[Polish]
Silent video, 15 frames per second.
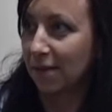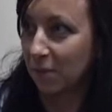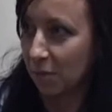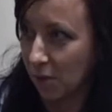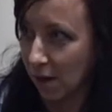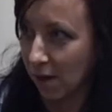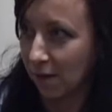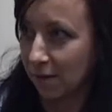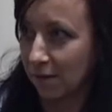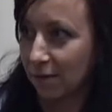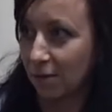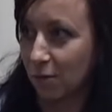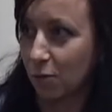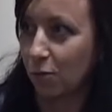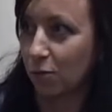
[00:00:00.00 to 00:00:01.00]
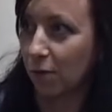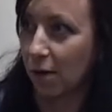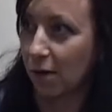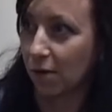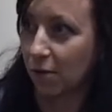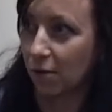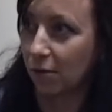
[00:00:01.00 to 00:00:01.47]
jest mniej z roku
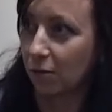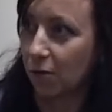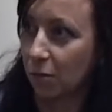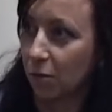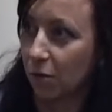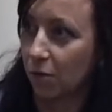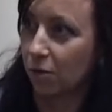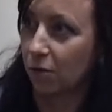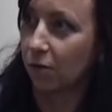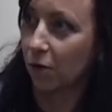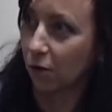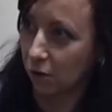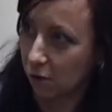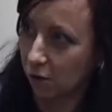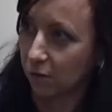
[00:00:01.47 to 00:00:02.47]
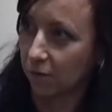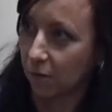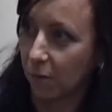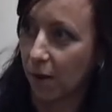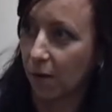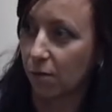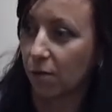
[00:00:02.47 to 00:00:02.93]
na rok, w tym roku
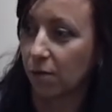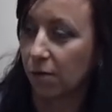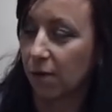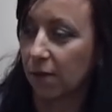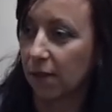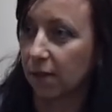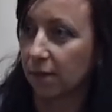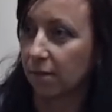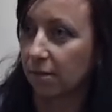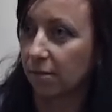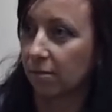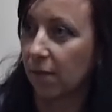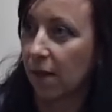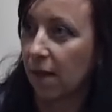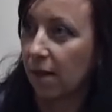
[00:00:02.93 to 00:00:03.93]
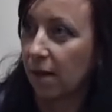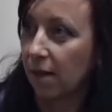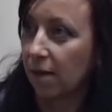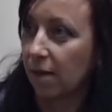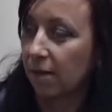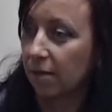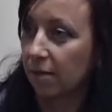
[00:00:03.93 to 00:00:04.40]
wyjątkowo mało.
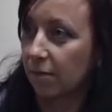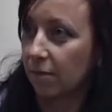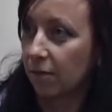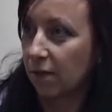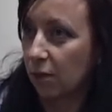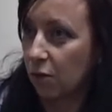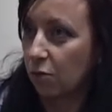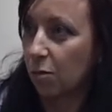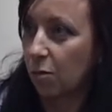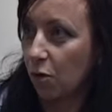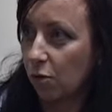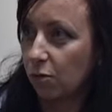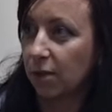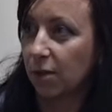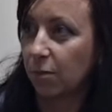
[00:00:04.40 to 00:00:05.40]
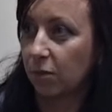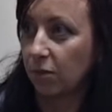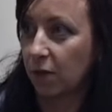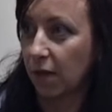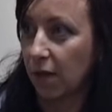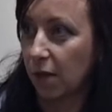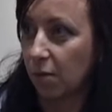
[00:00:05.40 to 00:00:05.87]
W zeszłym roku
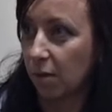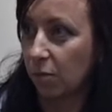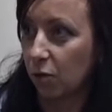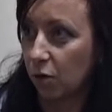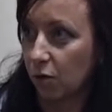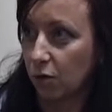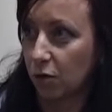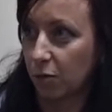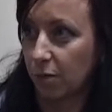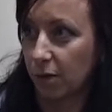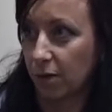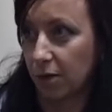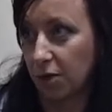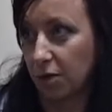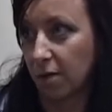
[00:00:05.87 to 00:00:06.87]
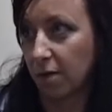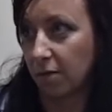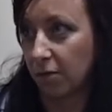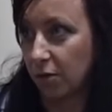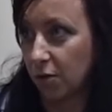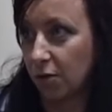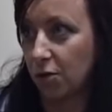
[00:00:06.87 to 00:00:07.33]
zapowiadałam to, że będę chciała
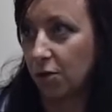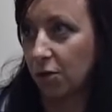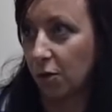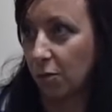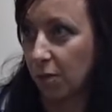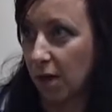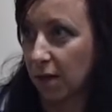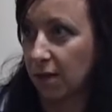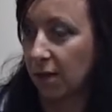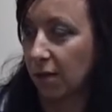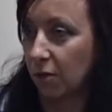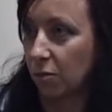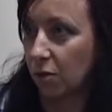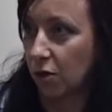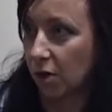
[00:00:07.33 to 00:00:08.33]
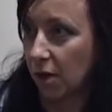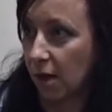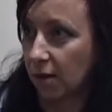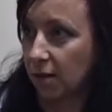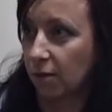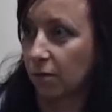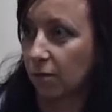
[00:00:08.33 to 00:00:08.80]
wyjść do miasta, do
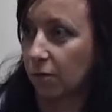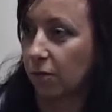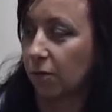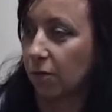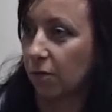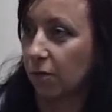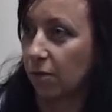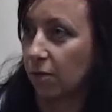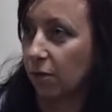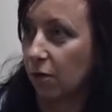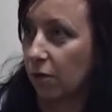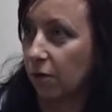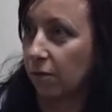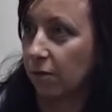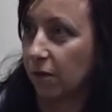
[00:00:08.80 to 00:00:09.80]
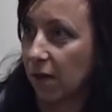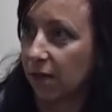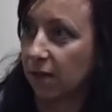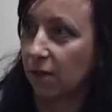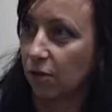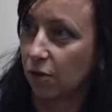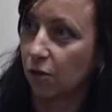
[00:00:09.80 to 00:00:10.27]
mieszkańców y, i
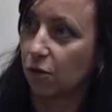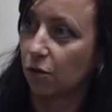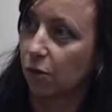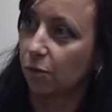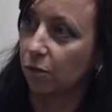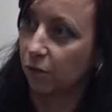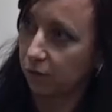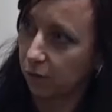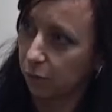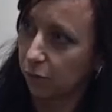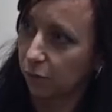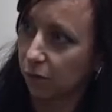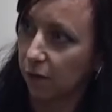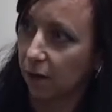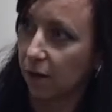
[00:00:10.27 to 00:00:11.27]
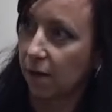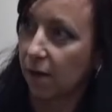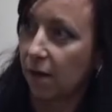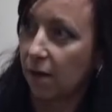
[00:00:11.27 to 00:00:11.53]
więcej rzeczy robić wspólnie.